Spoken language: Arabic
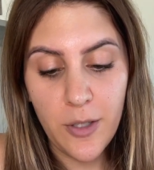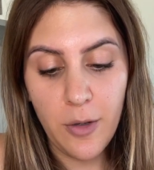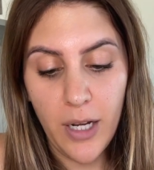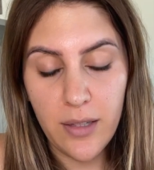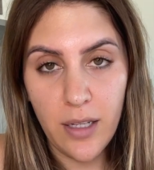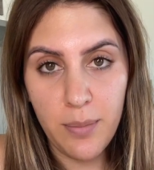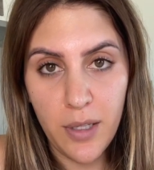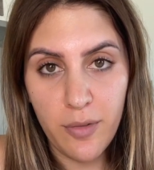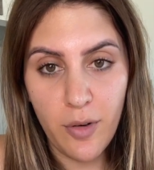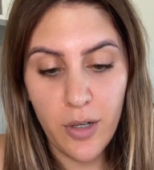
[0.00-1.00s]
وحطيت بيض
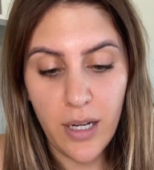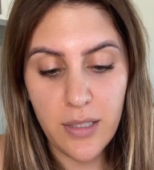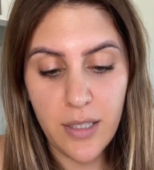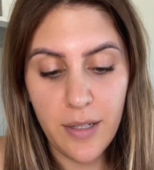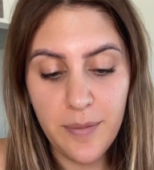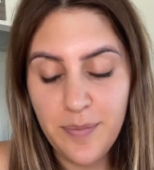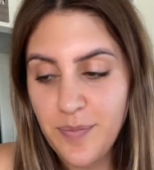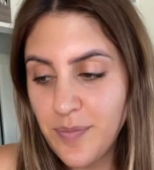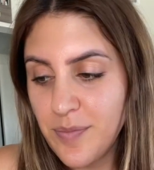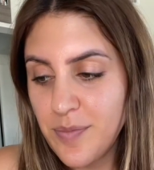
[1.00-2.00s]
فوقاته
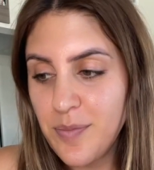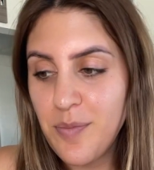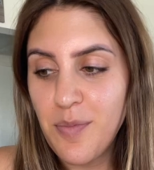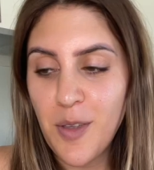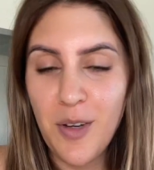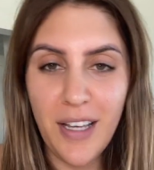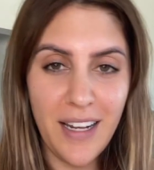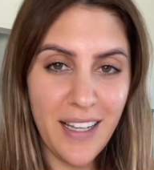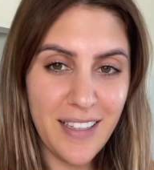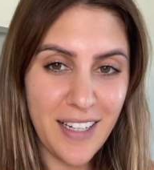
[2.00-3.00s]
هنا
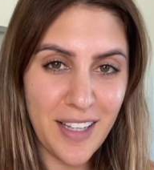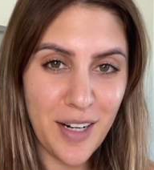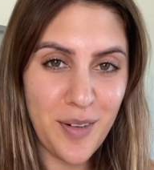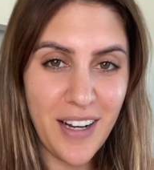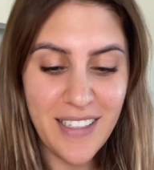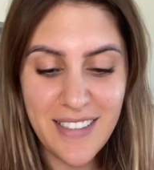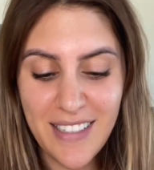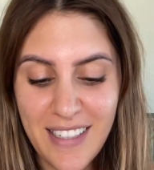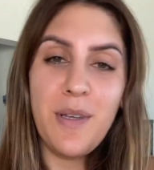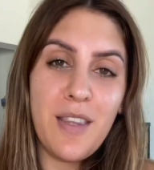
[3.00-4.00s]
أنا عندي خضروات
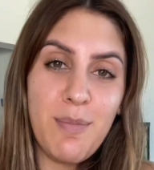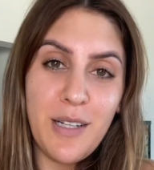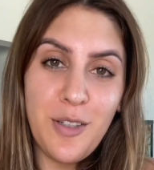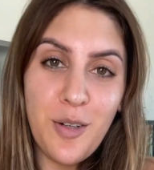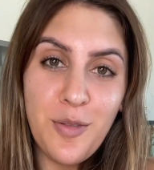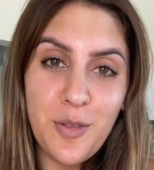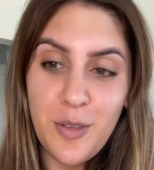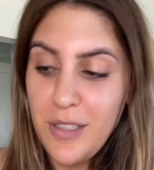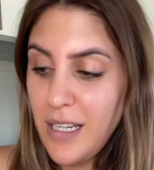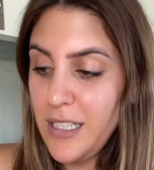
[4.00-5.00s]
مثل ما تعرفون
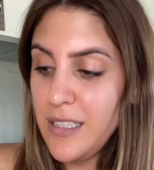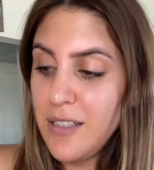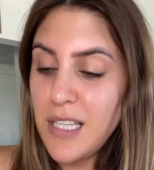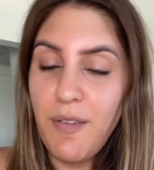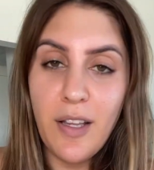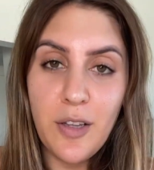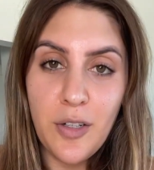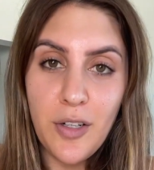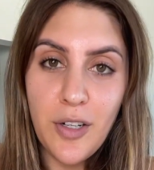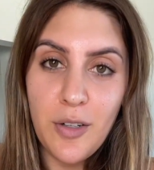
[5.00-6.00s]
أنا عندي صفحة
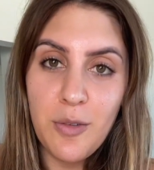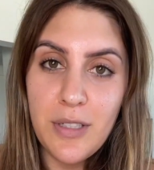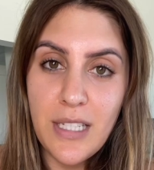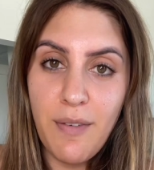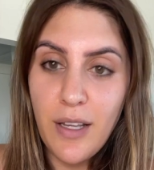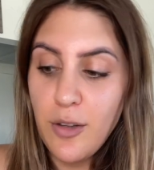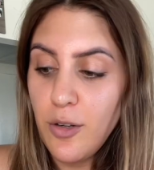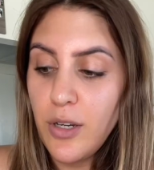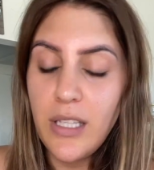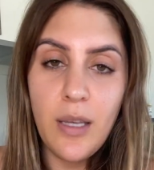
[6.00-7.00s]
لوخ وصفحة
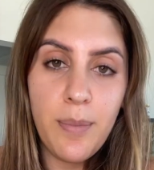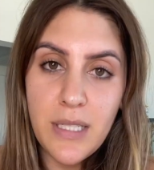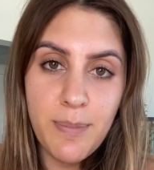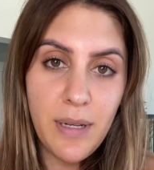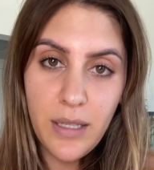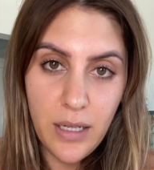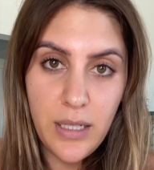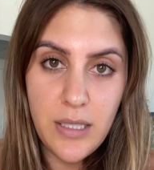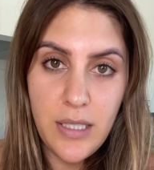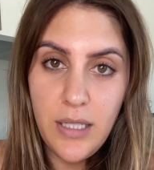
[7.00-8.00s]
لوخ هي بس
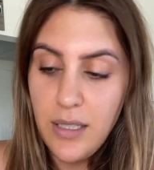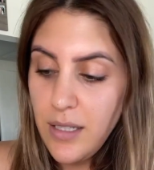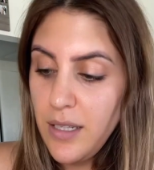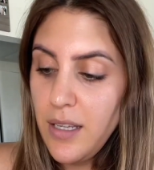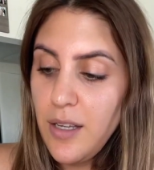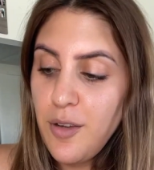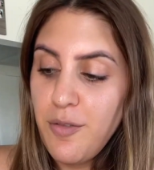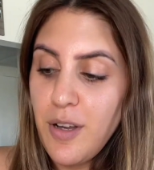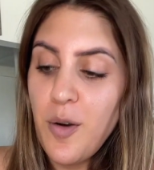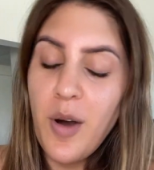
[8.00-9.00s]
بالإنجليزي
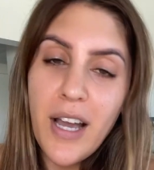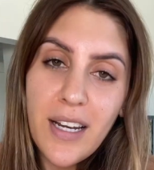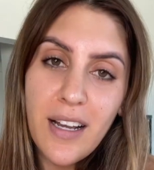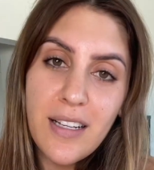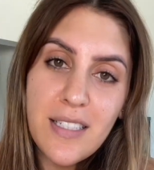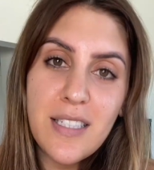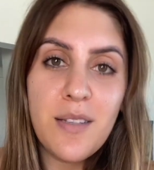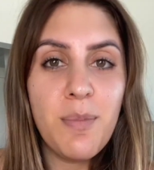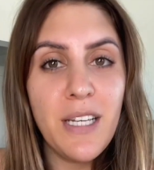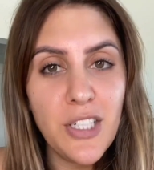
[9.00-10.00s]
فهواية ناس
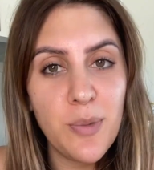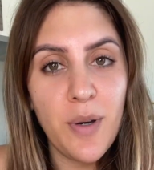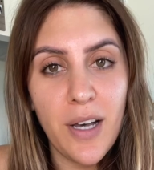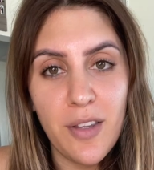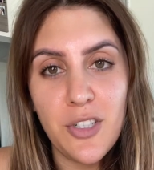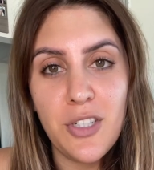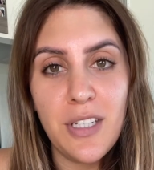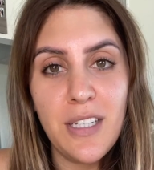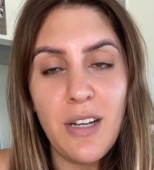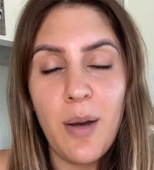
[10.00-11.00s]
ما يعجبه هذا
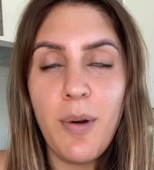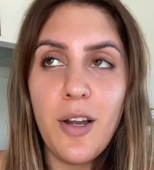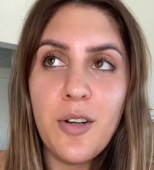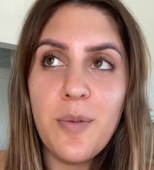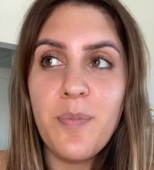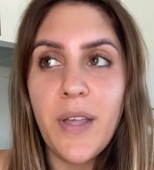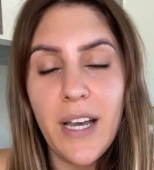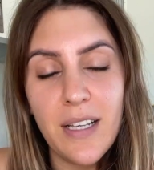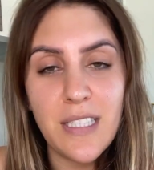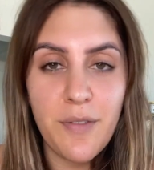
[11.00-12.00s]
الشي عبالهم
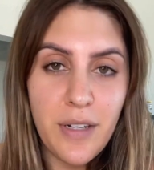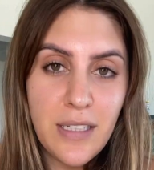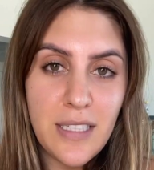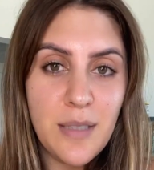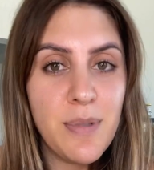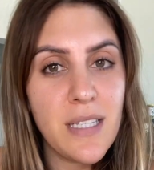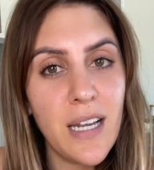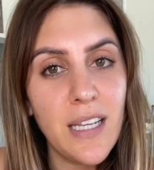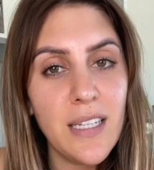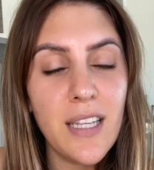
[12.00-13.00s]
هاي صفحتي بس
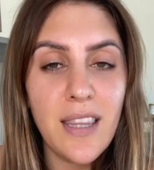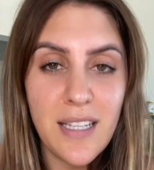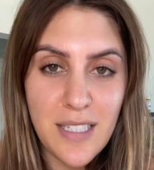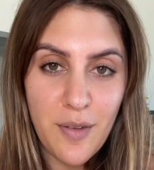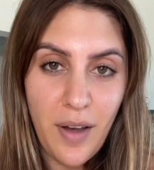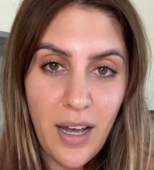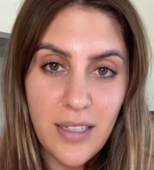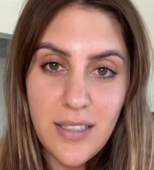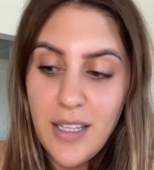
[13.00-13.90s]
أنا عندي اثنين صفحات